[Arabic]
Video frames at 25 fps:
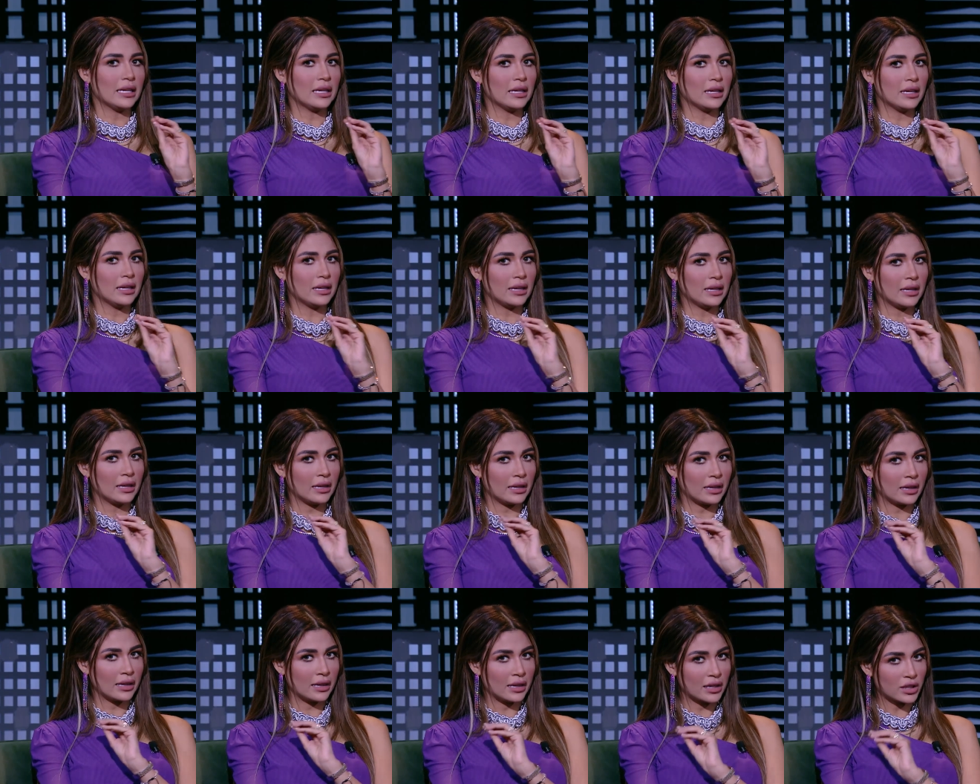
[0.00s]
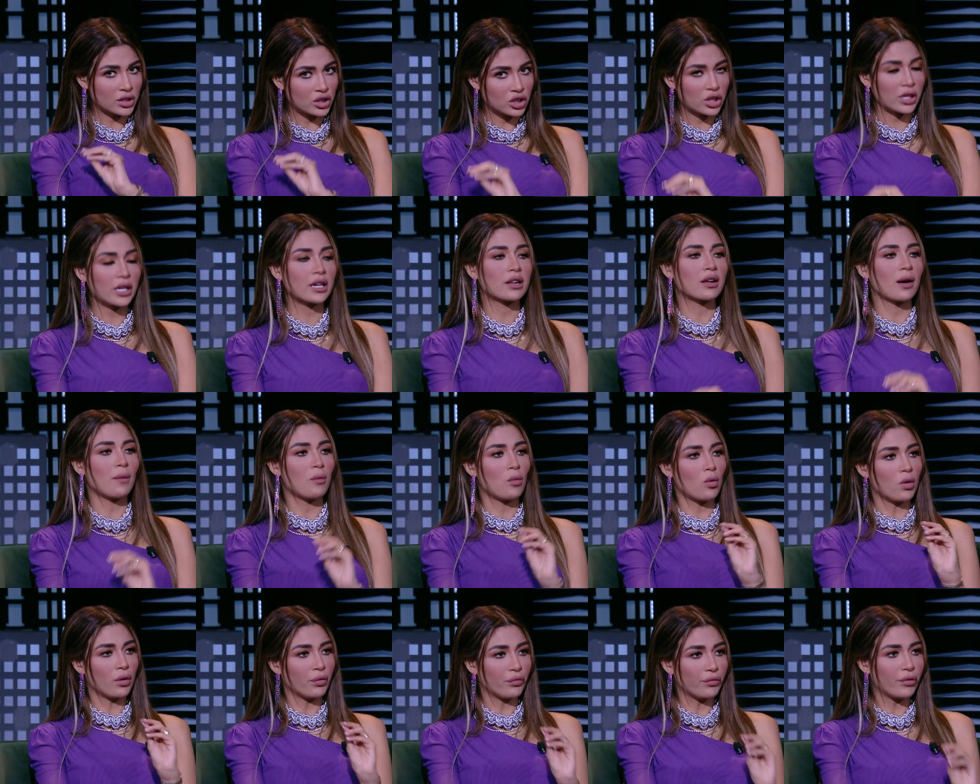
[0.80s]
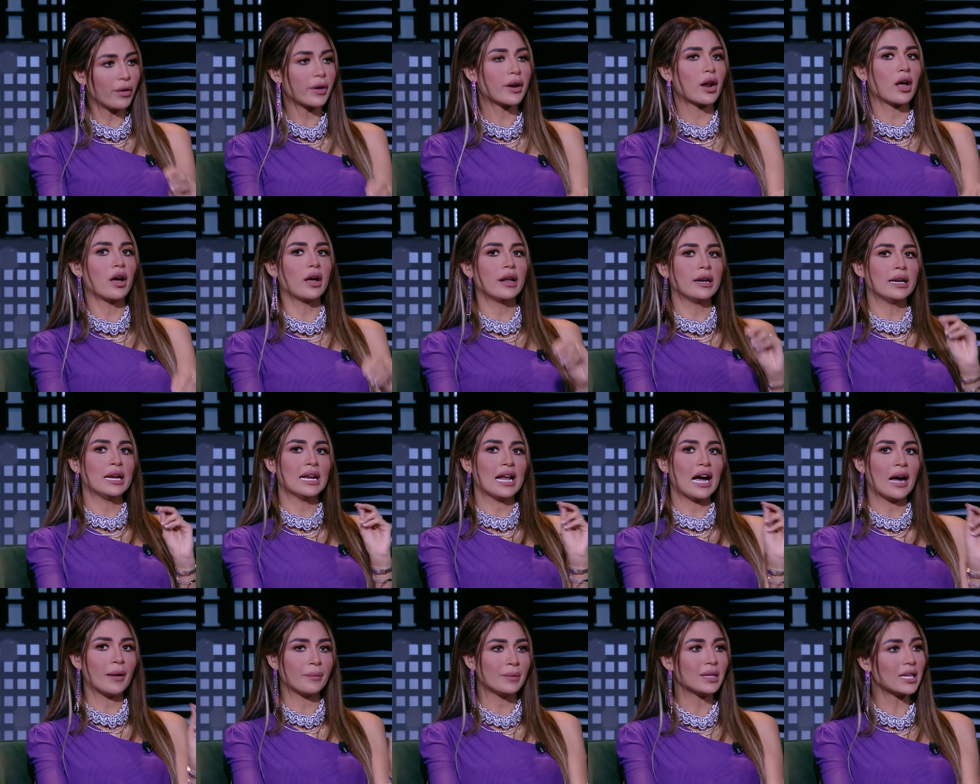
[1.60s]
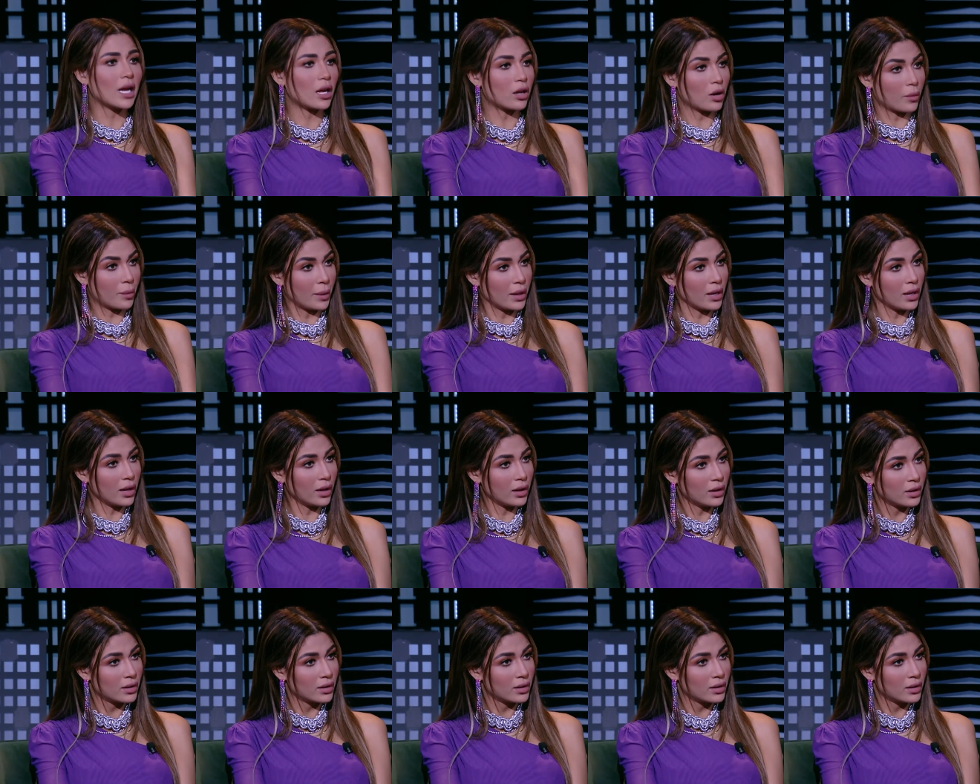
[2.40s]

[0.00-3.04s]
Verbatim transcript: آه، آآ آه، الشركه موفره للعميل عربيه